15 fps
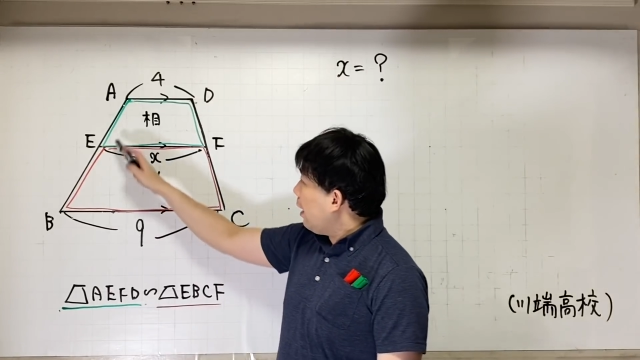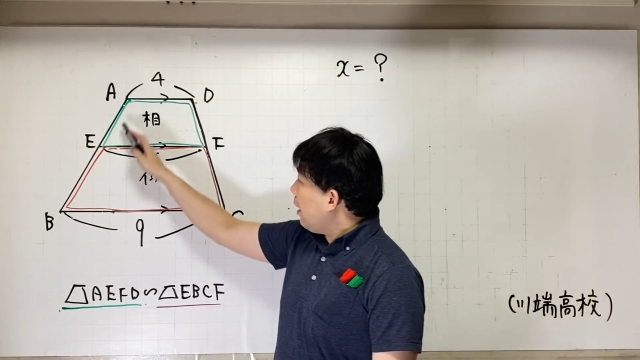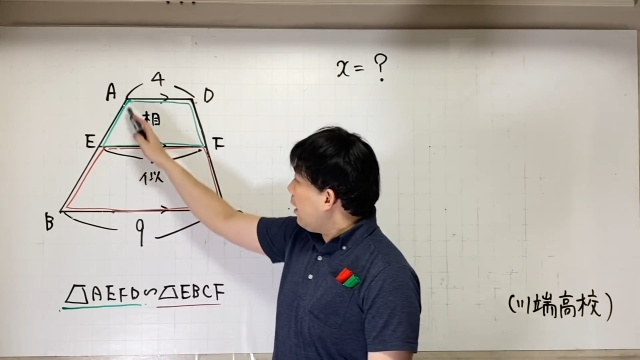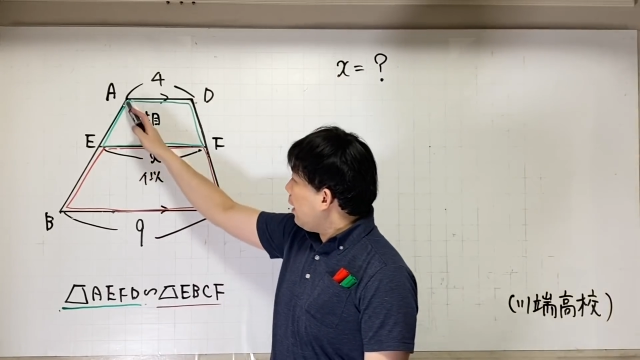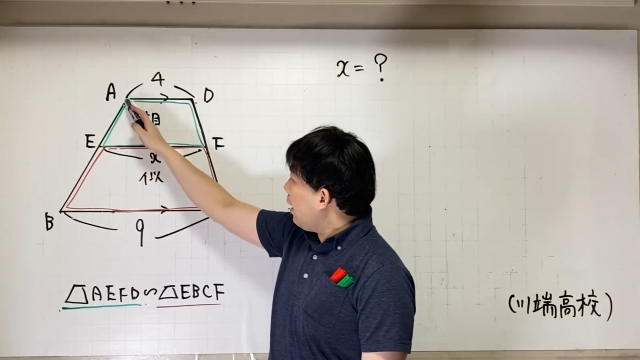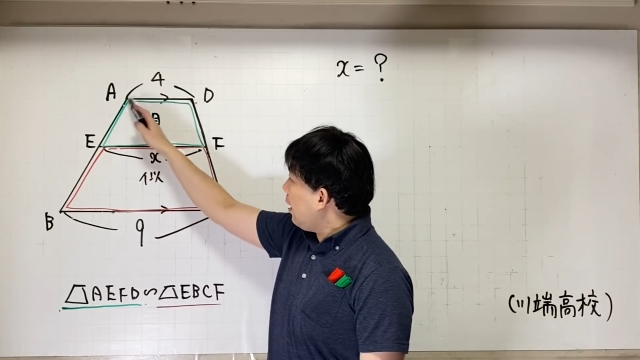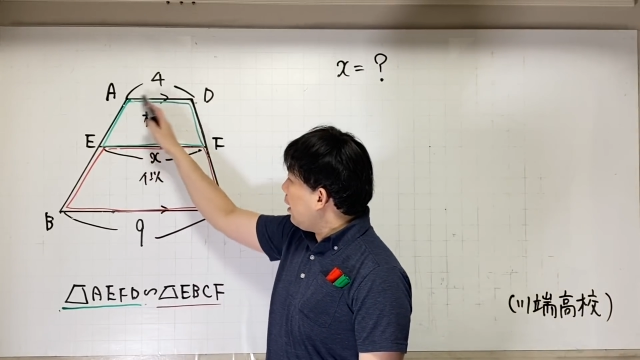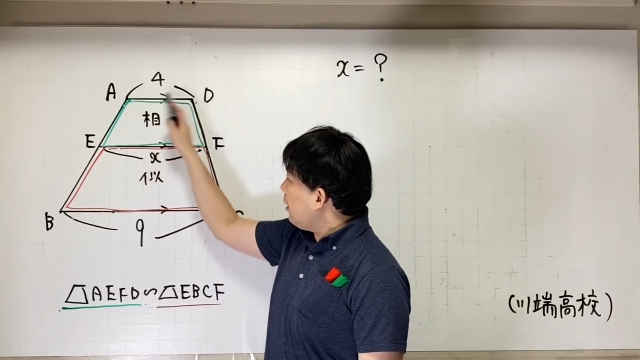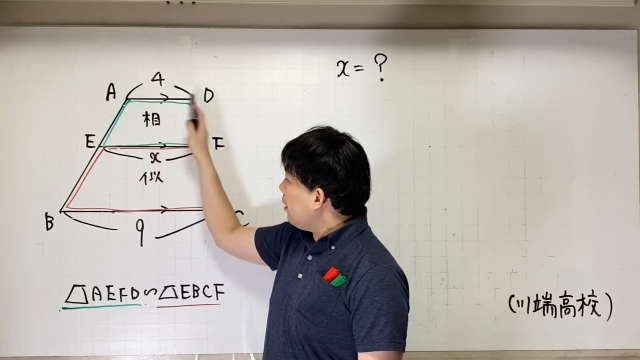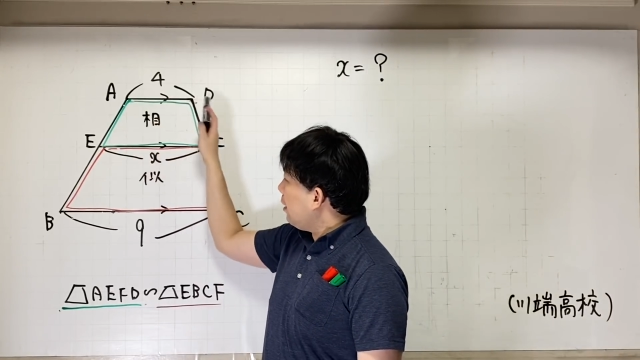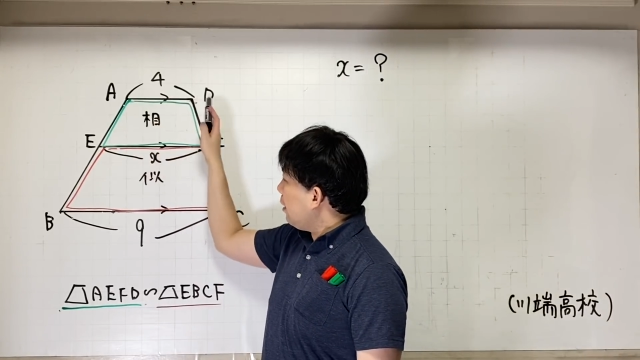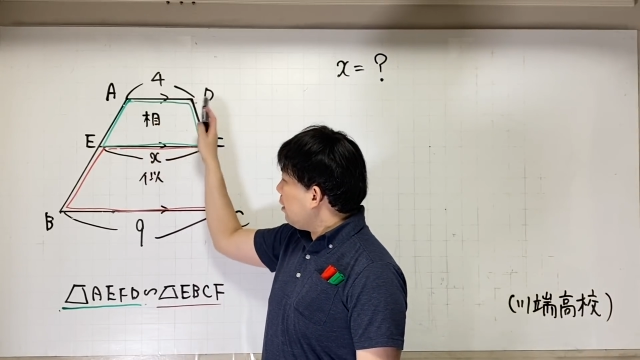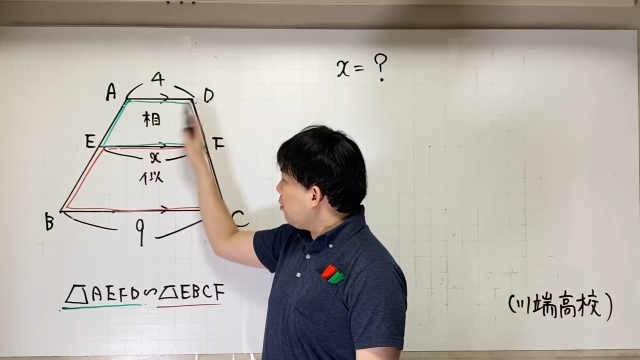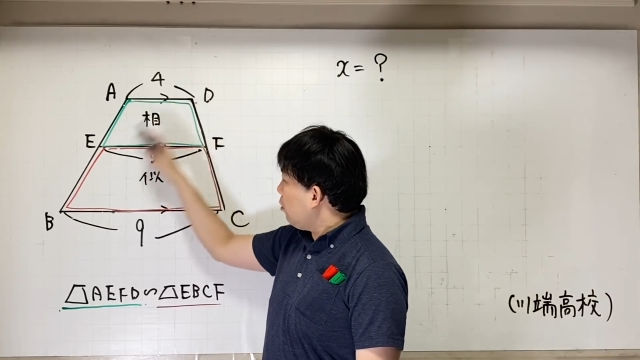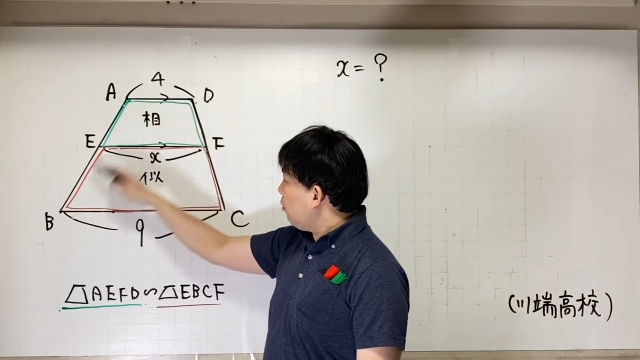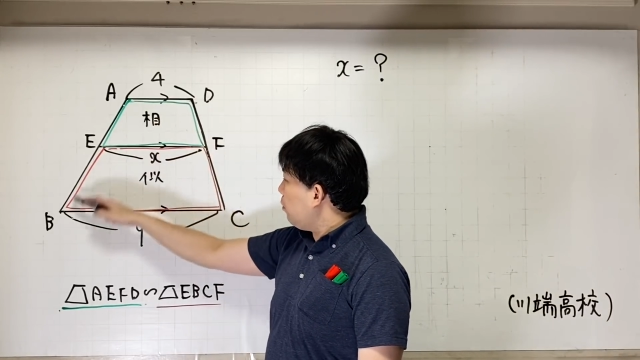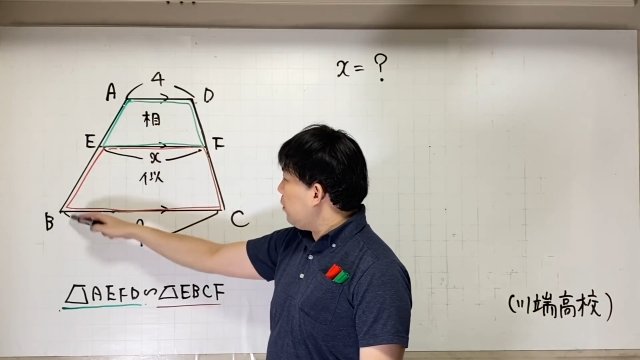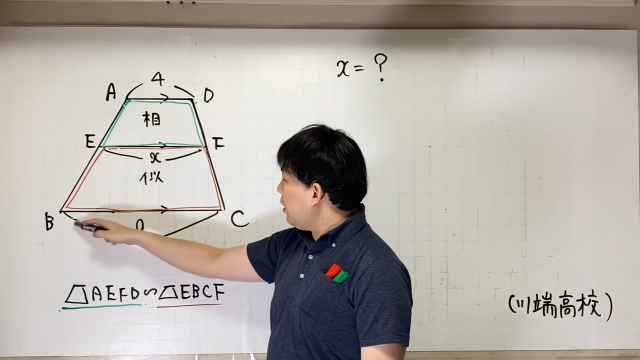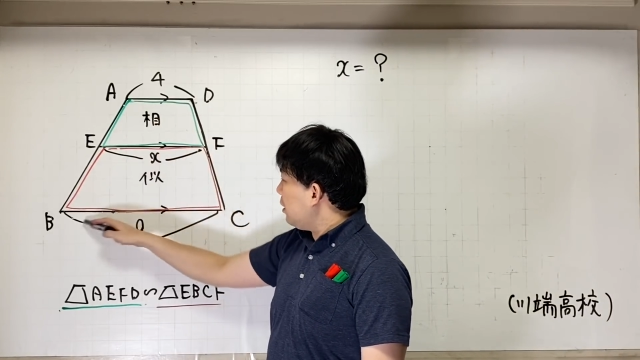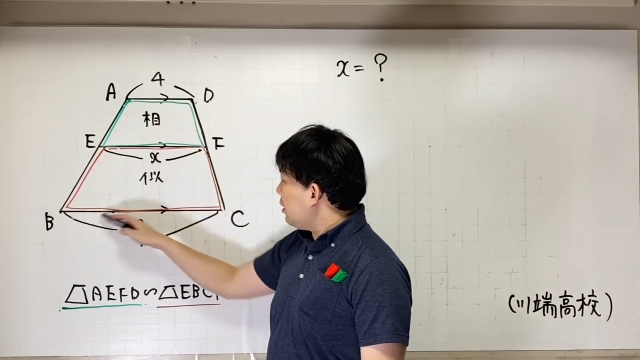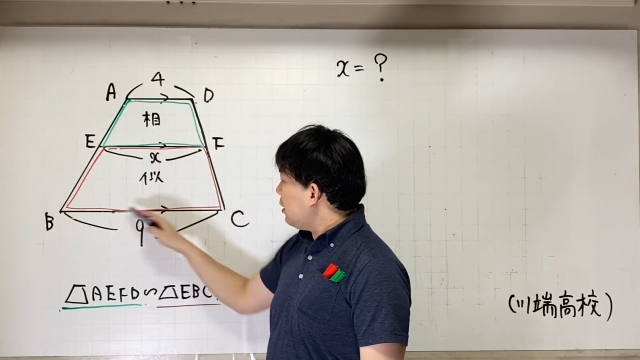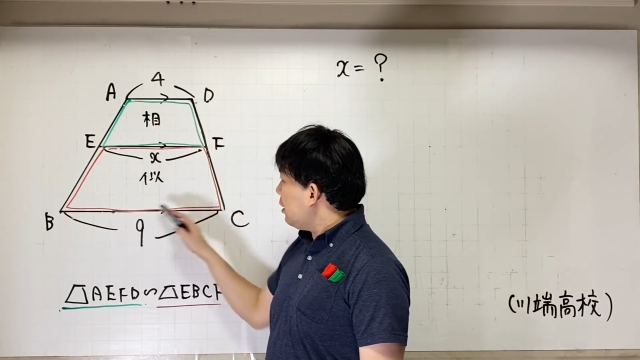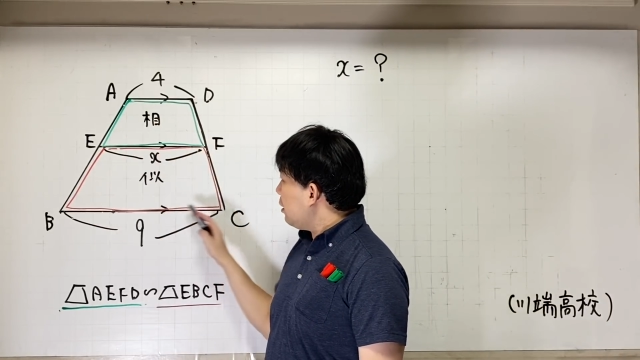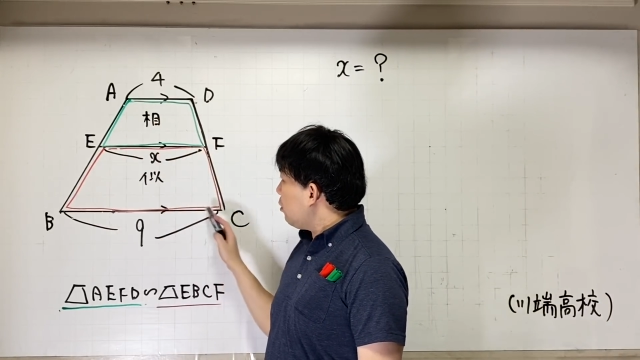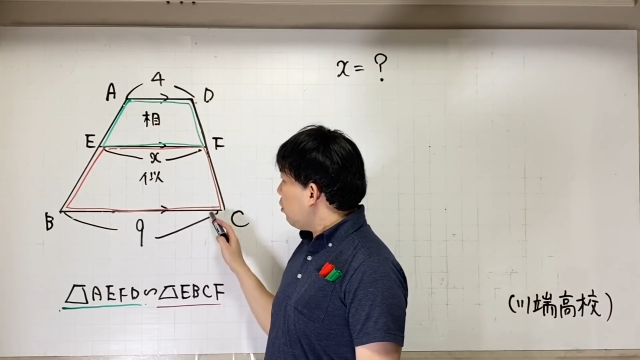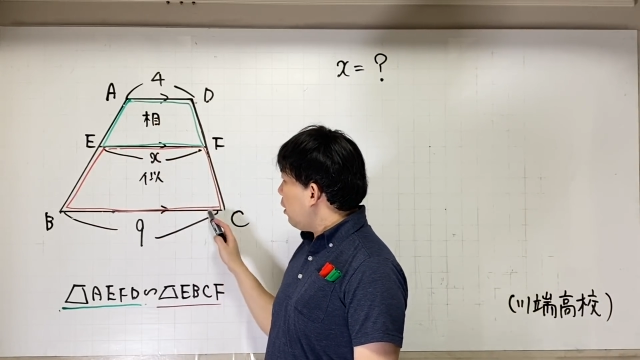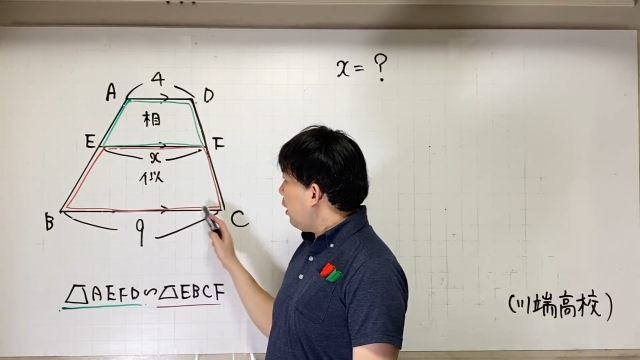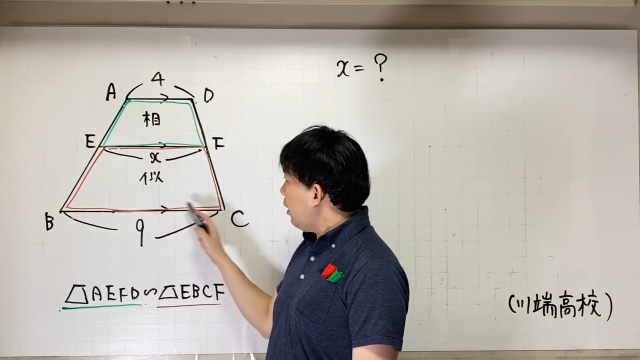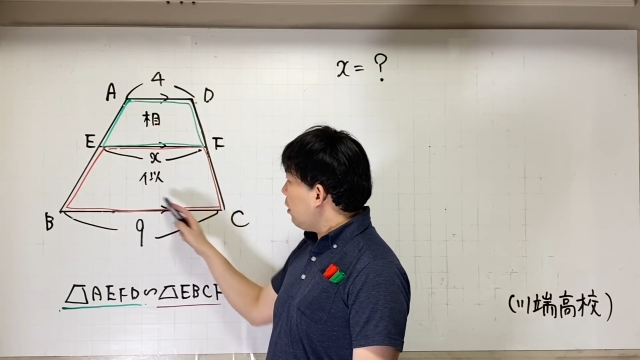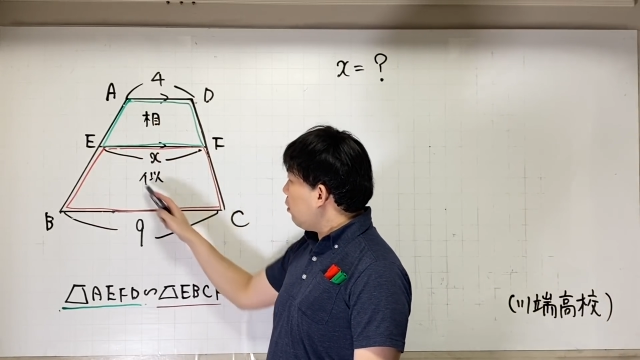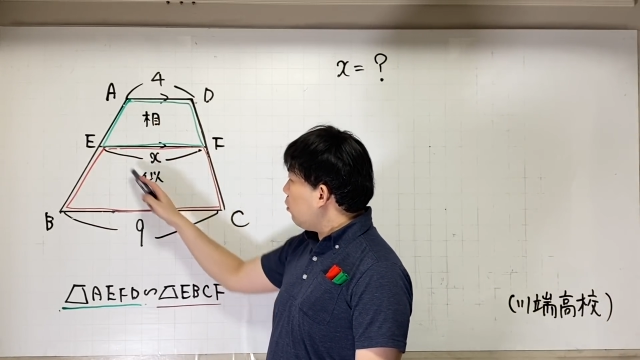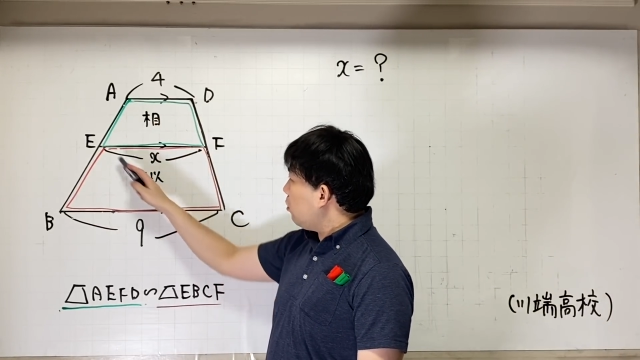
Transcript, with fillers: AD と BC と平